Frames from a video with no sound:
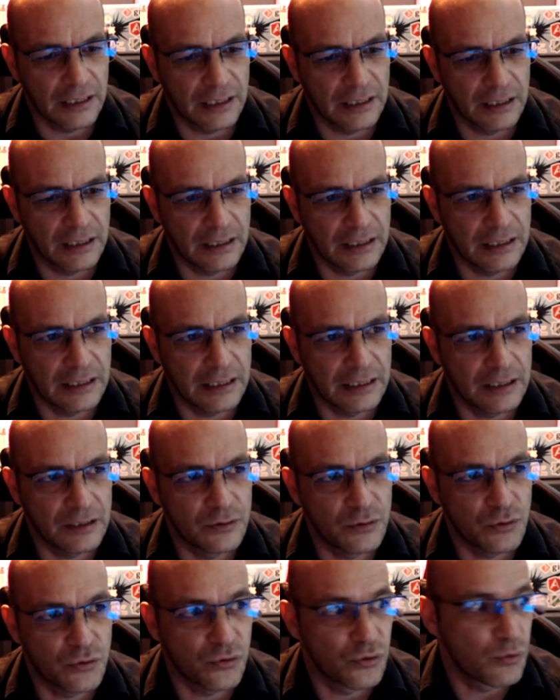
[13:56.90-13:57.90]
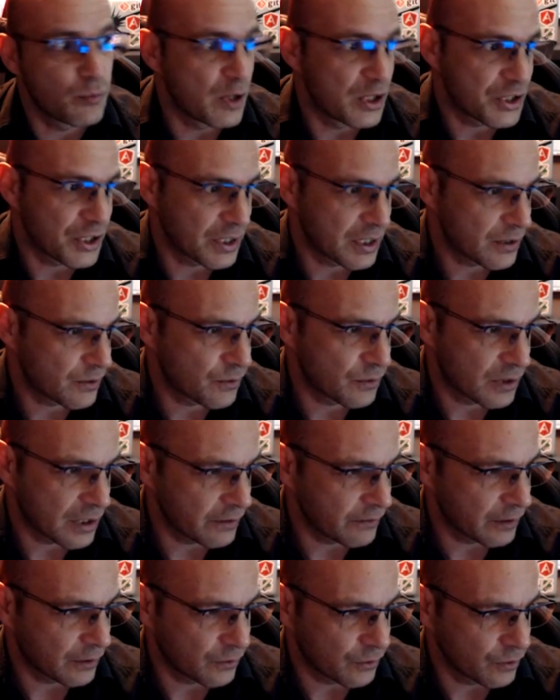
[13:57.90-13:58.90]
et du coup, j'ai discuté
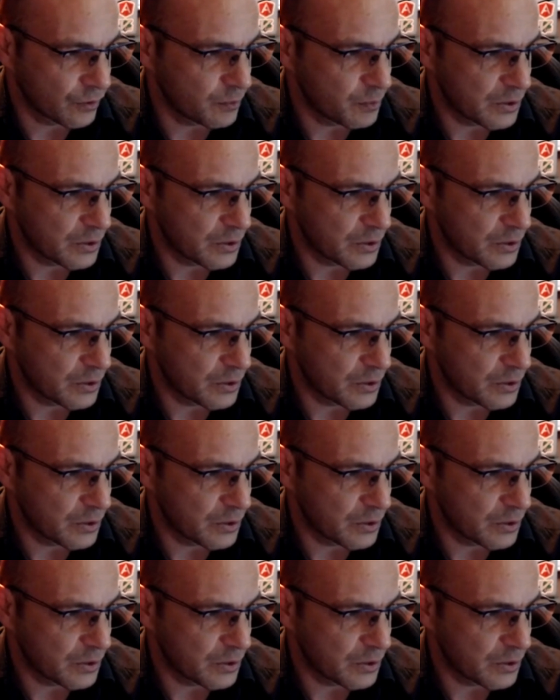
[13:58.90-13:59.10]
avec eux,